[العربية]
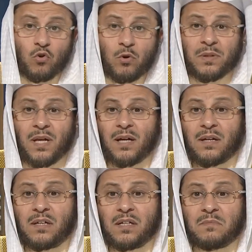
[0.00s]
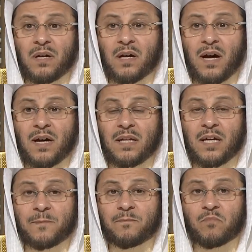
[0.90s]
ومن أهل العلم من
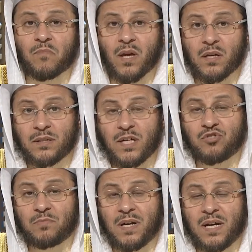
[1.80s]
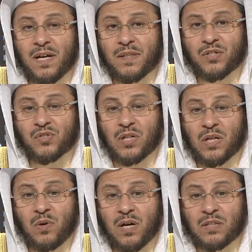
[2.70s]
قال يجمع هذه
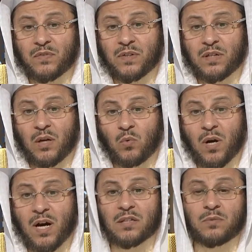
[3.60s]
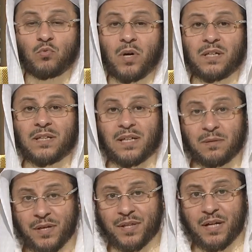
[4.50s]
الصلوات في أوقات
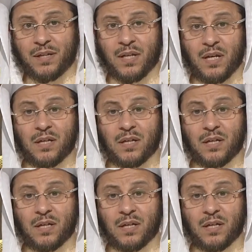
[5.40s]
معينة مثلا